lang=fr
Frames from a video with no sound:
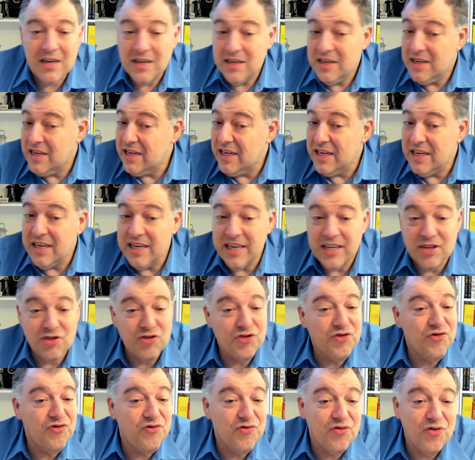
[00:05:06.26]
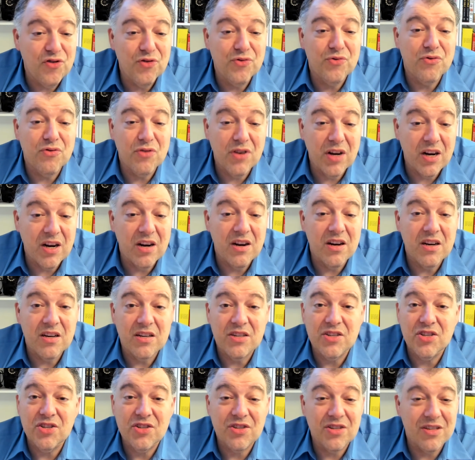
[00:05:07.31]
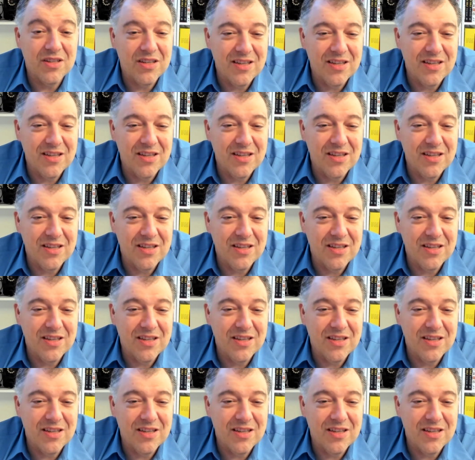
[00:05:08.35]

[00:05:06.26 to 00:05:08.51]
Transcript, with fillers: et les cheveux tout croches. Euh,